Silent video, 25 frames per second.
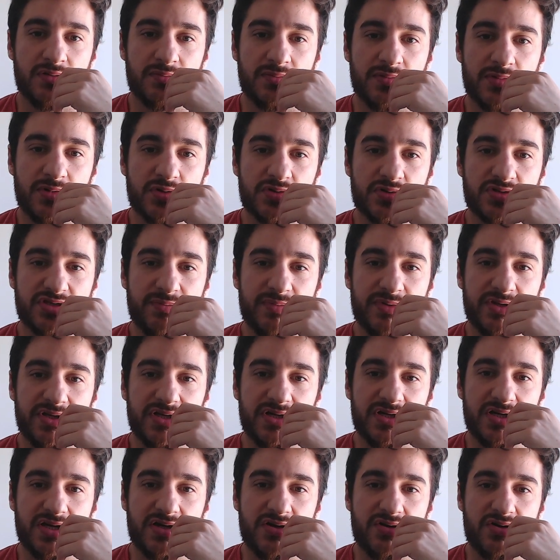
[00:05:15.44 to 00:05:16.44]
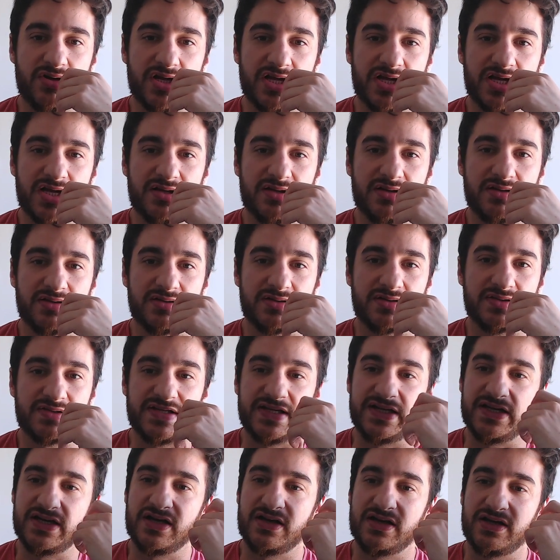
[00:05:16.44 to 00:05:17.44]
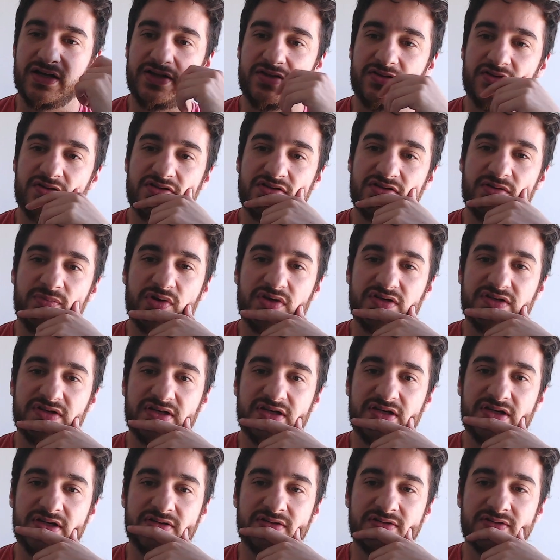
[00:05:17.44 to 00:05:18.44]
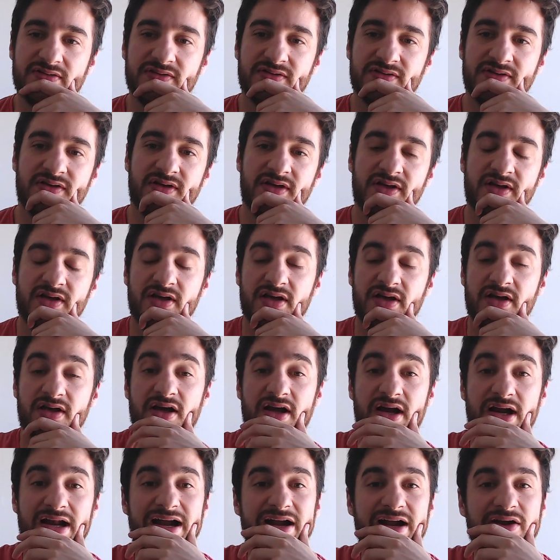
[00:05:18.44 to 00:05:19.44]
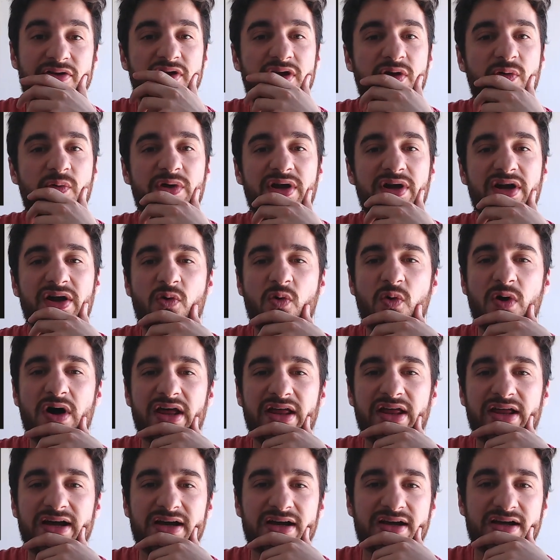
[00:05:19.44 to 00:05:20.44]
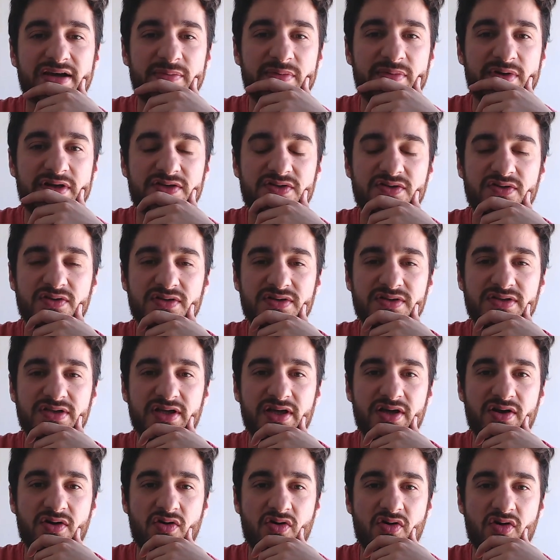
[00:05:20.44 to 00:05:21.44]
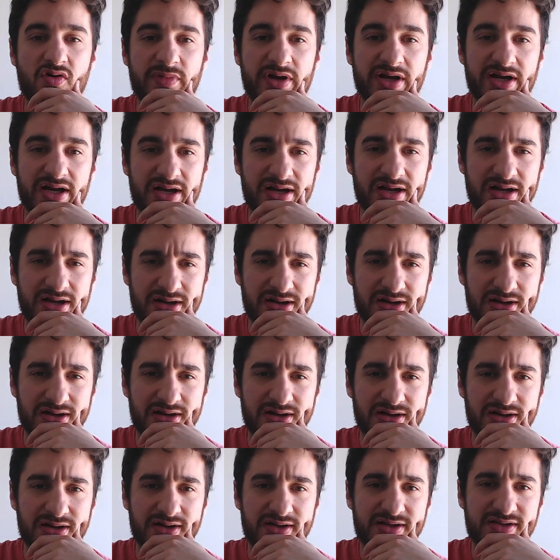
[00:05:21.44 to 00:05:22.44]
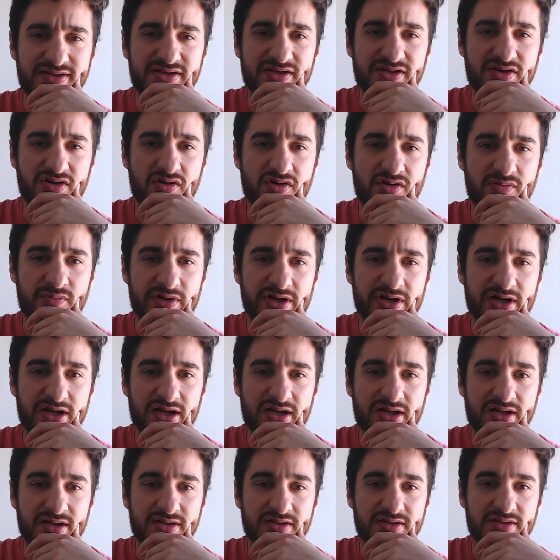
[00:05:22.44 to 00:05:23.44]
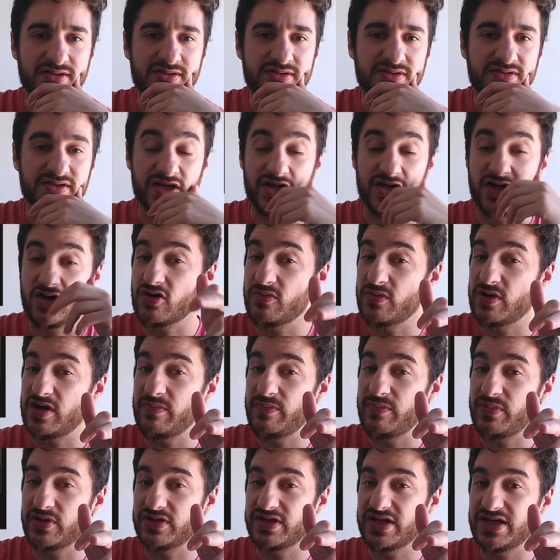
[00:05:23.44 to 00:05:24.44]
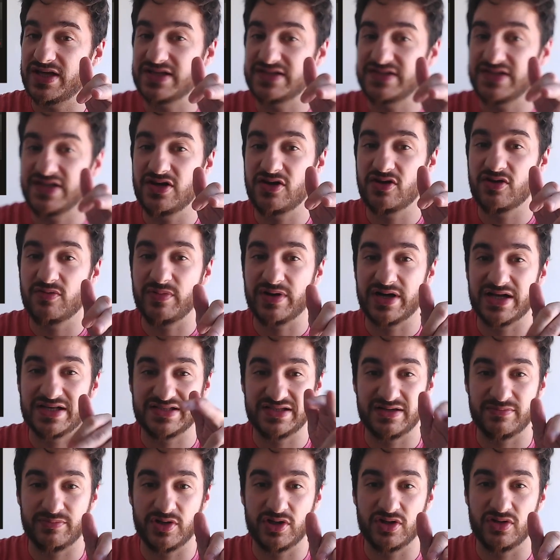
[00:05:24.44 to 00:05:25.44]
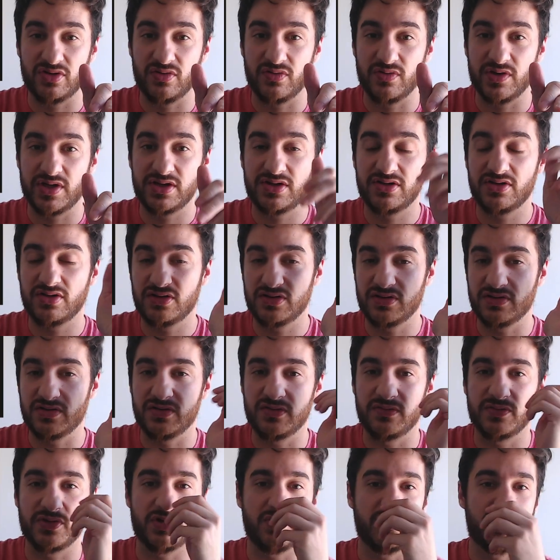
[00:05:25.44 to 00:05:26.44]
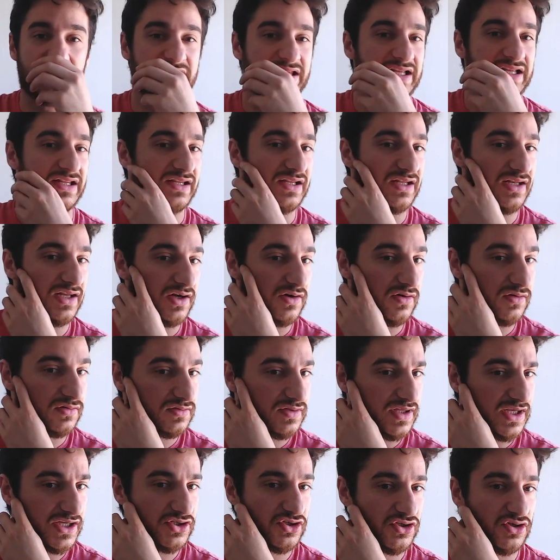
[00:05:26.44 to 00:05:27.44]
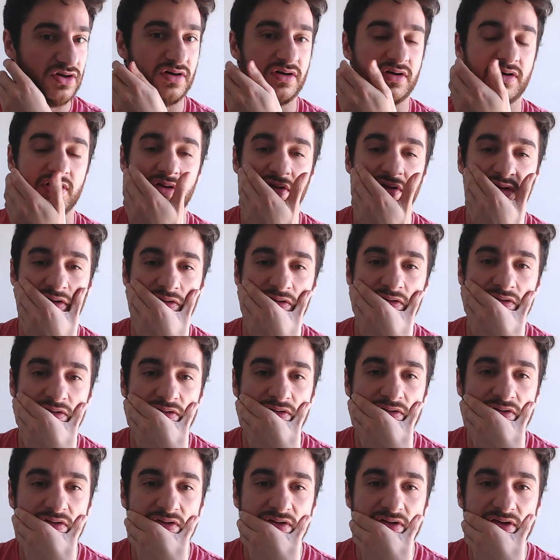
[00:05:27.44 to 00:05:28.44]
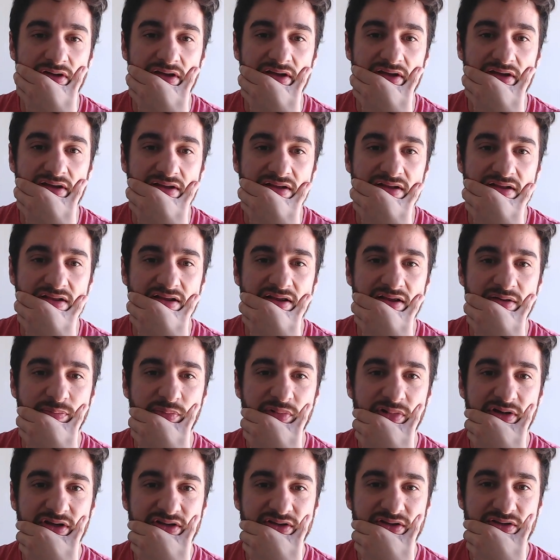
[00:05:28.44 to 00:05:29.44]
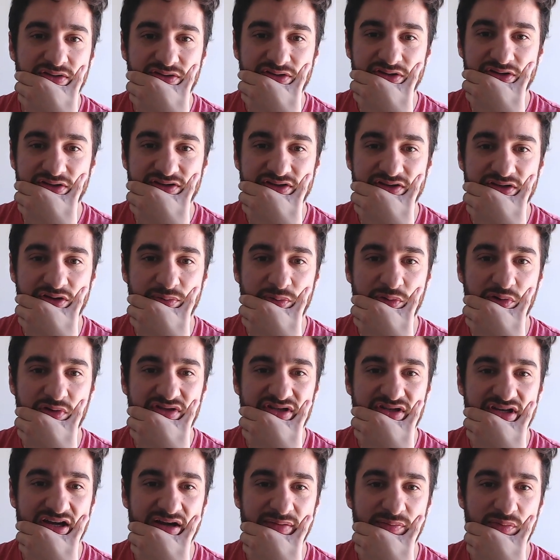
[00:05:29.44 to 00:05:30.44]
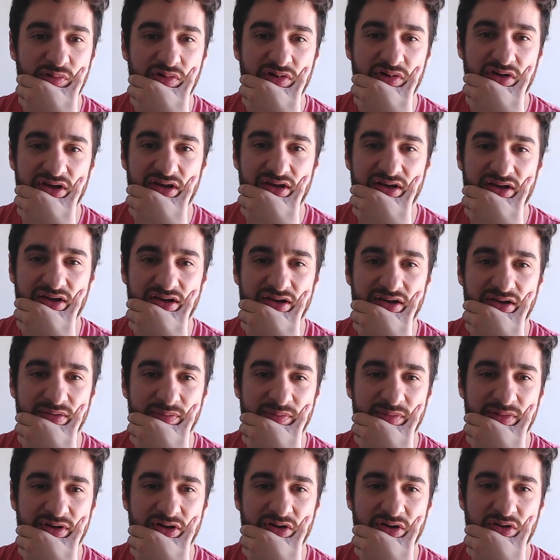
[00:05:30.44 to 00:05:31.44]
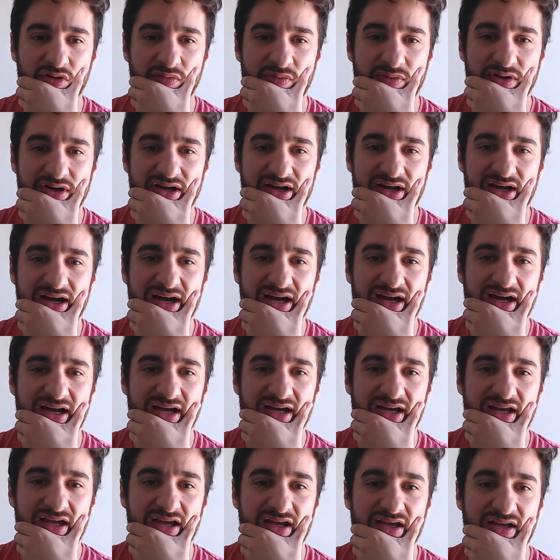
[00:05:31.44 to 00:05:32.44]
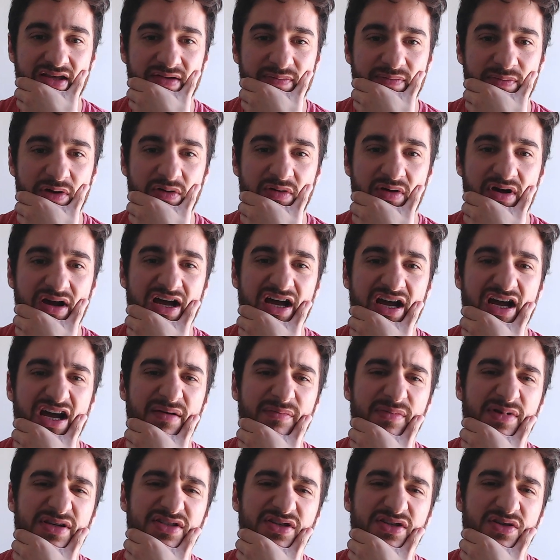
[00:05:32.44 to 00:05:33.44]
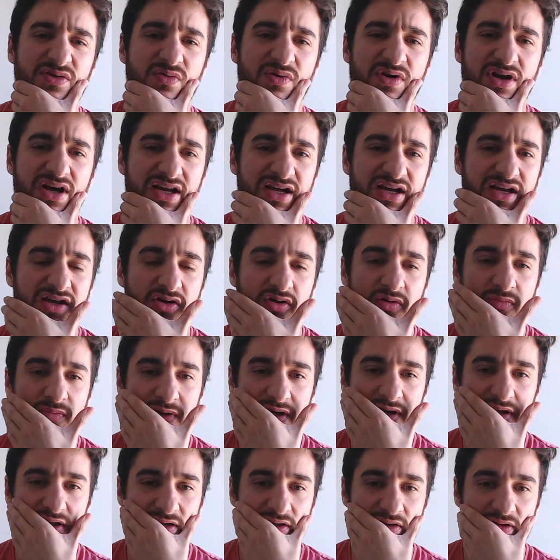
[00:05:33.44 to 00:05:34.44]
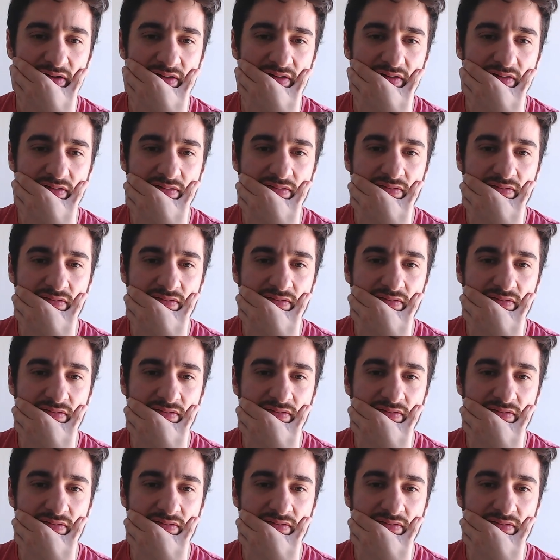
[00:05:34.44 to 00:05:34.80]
Vamos a pedir la hora. Sí, no, esto no se puede seguir. Claro, qué buena jugada que me hizo. Se dejó comer el. ¿Qué se dejó comer acá? Se dejó comer el peón de D5 para hacerme todo esto. Vio bastante lejos. De hecho, después no sé si lo puedo sacar porque me comen acá y vengo acá, me hacen un hack y quedo perdido.